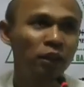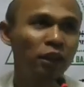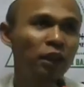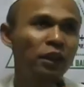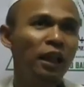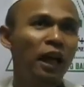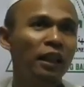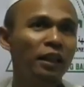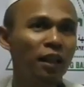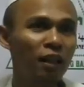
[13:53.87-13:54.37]

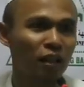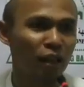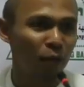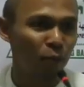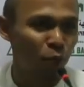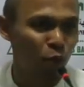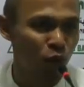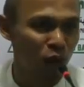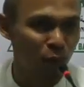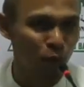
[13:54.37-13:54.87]
tidak ada
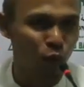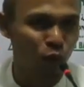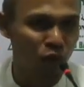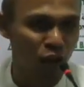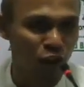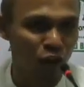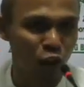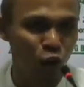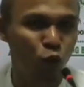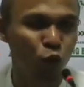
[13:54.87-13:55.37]
rambu-rambu
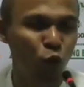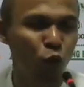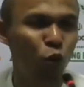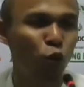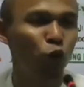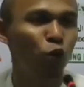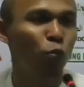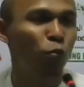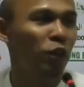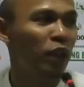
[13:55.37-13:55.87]
tertentu
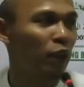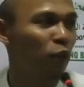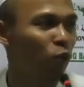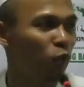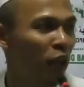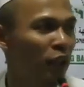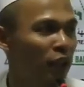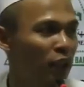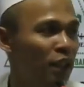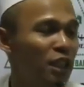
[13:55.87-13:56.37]
untuk melihat
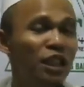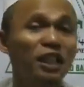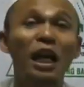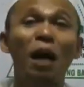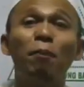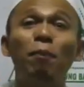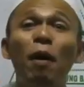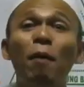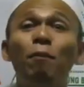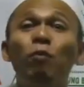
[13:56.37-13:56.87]
wali,
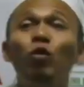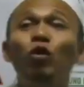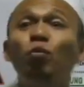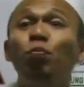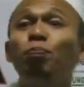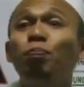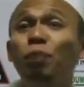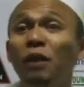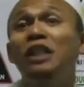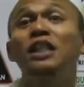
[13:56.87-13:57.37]

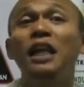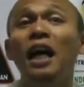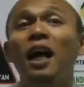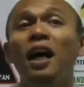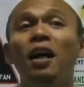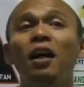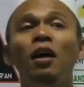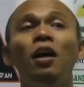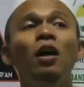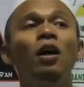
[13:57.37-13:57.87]
siapapun
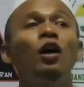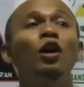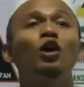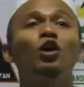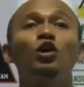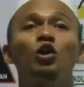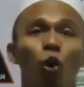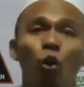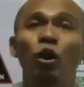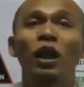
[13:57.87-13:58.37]
bisa
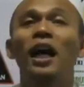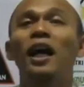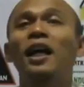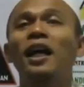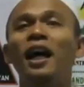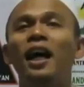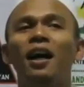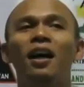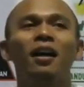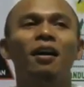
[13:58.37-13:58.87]

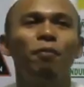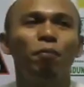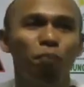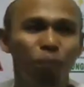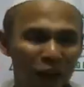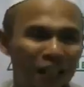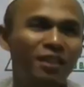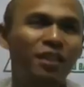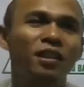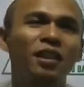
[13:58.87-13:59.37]
coraka
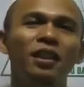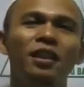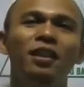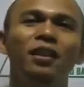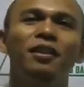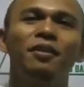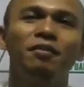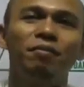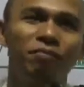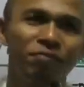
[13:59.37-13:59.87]
pasti.
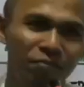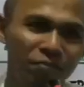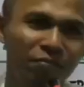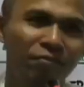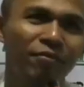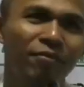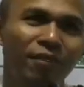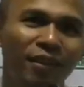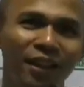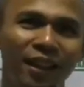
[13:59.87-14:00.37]

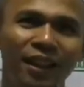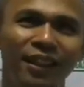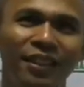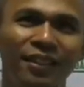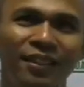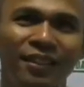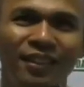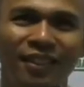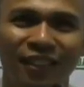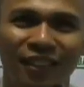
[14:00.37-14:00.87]
Itu.
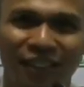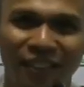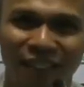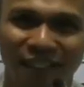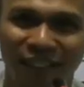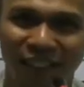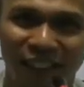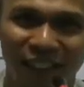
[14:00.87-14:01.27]
Itu